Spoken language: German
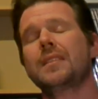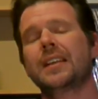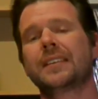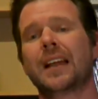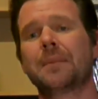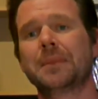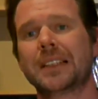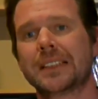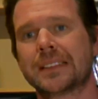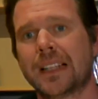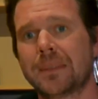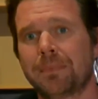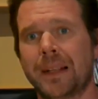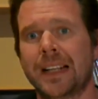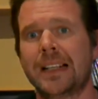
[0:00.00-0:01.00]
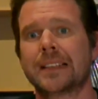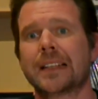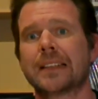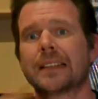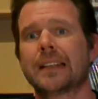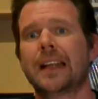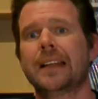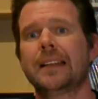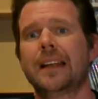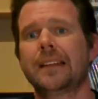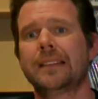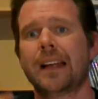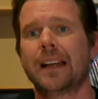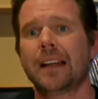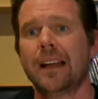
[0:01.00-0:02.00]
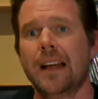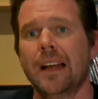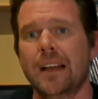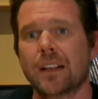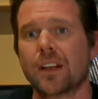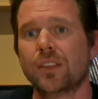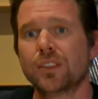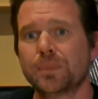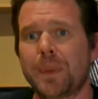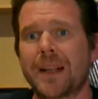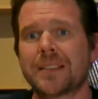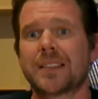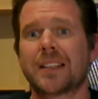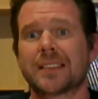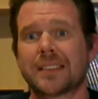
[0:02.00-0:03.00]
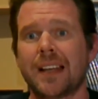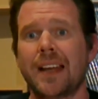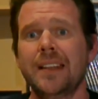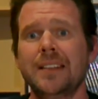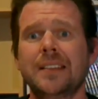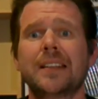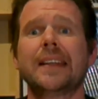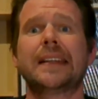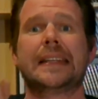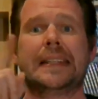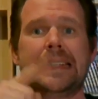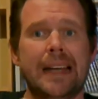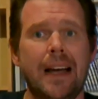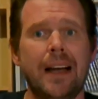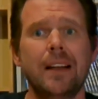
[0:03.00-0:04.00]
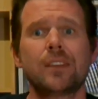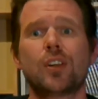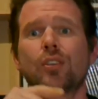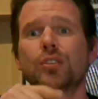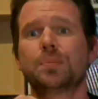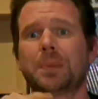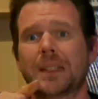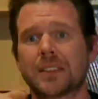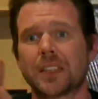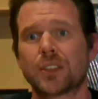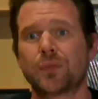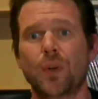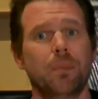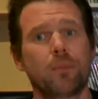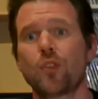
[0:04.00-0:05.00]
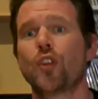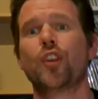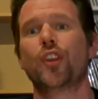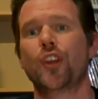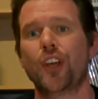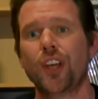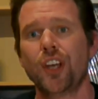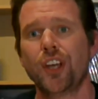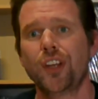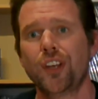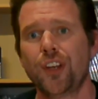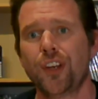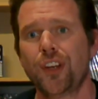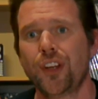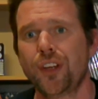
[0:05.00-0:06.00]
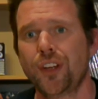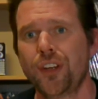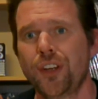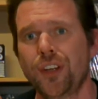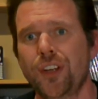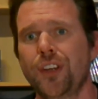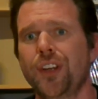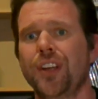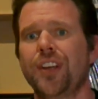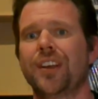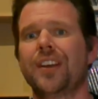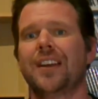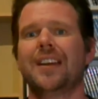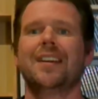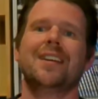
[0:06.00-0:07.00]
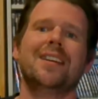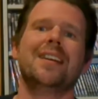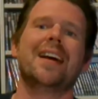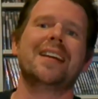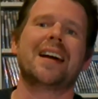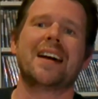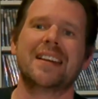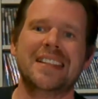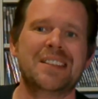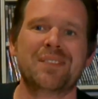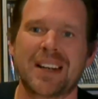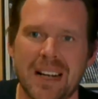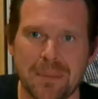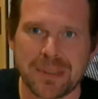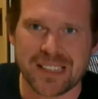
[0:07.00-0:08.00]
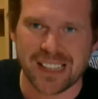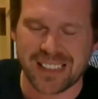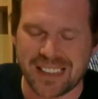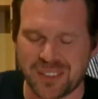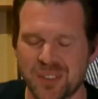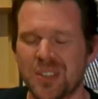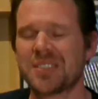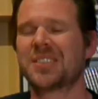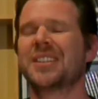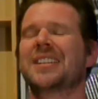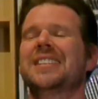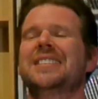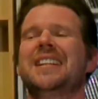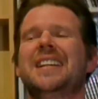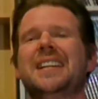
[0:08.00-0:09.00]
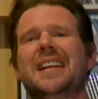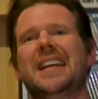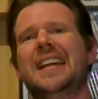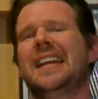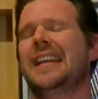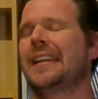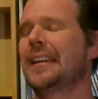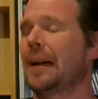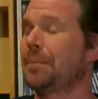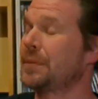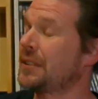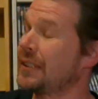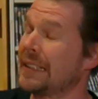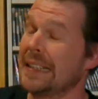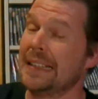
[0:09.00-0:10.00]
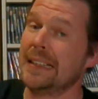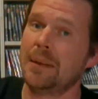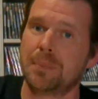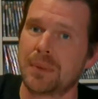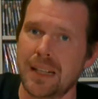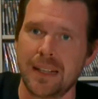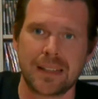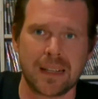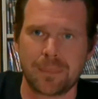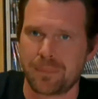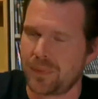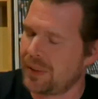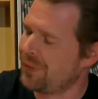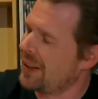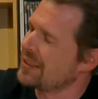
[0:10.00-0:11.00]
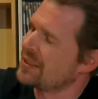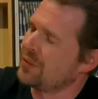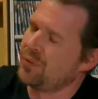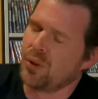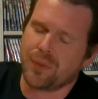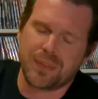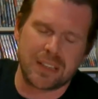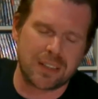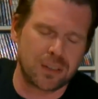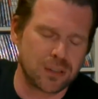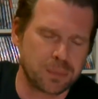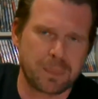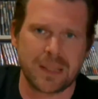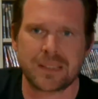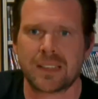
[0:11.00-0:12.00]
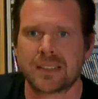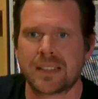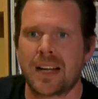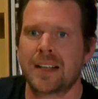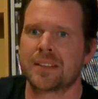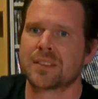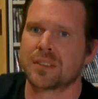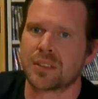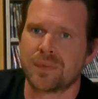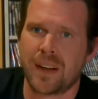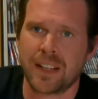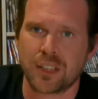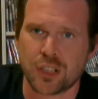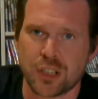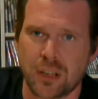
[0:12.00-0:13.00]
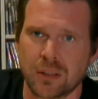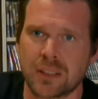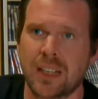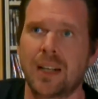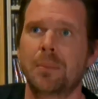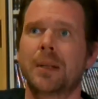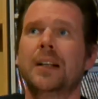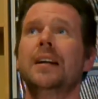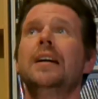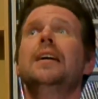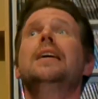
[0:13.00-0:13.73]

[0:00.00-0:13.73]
Dann haben die gesagt, meine Eltern, na, na, na, Ghostbusters Zeichentrick, ja, Ghostbusters Film, nee, nee, nee, nee, nee, nee, nee. Naja, irgendwann habe ich es ja dann trotzdem gesehen. Ich habe sie geliebt. Ich habe, ich weiß nicht, wie oft ich Ghostbusters 1 und 2 geschaut habe.